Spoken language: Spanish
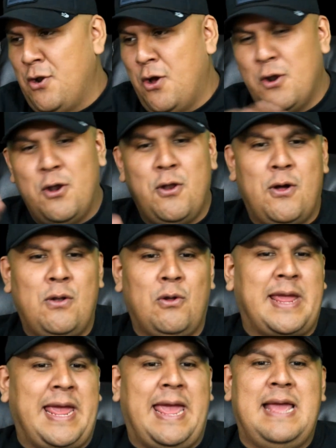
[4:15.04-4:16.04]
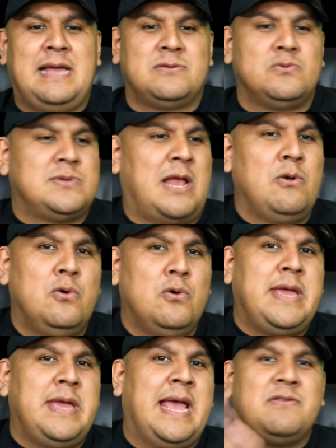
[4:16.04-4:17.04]
no, no, lo que es, un saludo
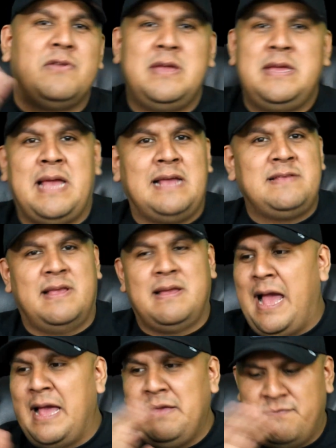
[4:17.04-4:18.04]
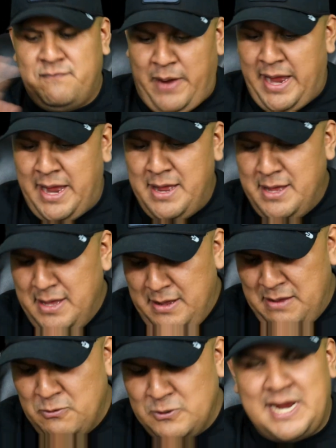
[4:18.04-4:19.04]
y esto, y ahí, se, ahí fue.
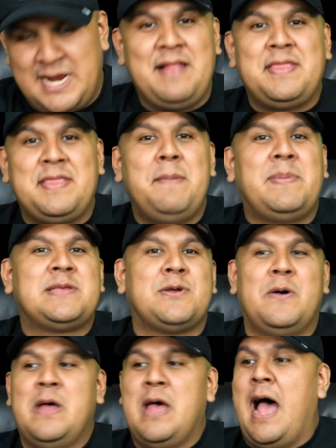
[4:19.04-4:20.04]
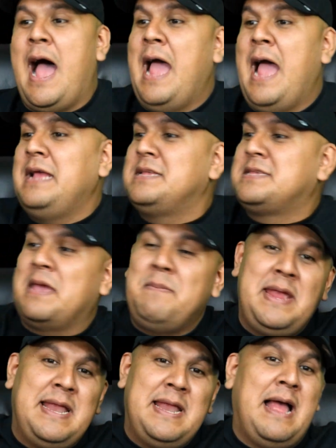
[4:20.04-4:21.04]
Y mucha gente empezó, ay, es que
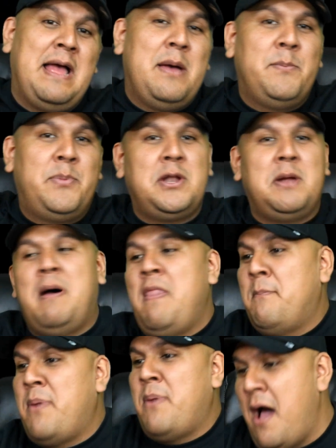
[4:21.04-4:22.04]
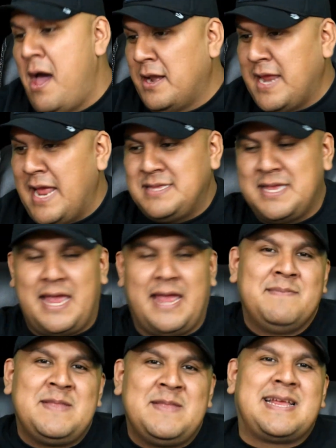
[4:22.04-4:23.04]
mira, pero manda parque, así que
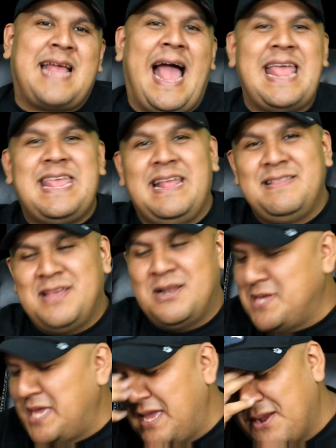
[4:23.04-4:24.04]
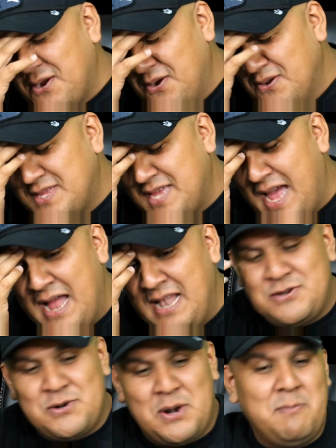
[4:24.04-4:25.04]
cállense los hijos. O sea, el
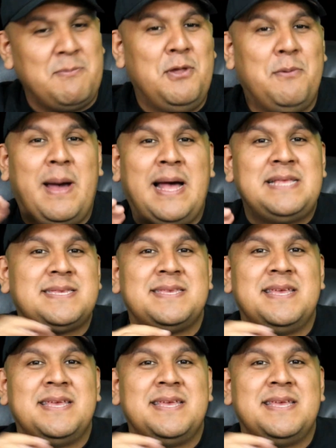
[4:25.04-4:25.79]
Trump nomás